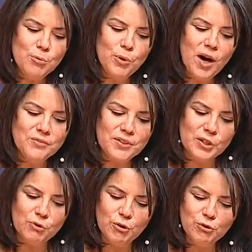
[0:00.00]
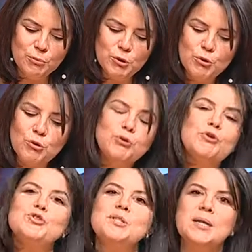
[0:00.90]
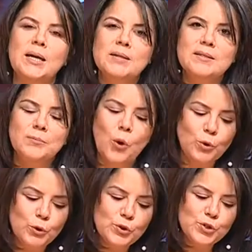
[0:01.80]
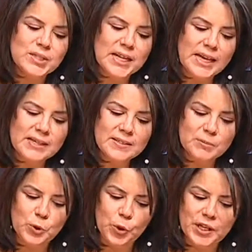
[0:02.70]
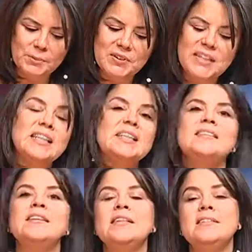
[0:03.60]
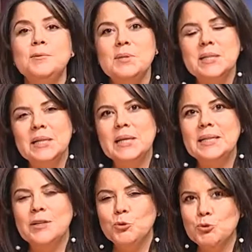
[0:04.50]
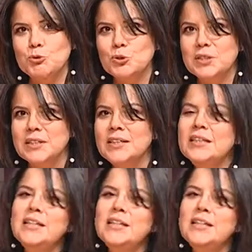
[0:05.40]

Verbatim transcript: Bu haftaki konumuz okul öncesi eğitim, okul öncesi eğitimin önemi ve dikkat edilmesi gereken hususları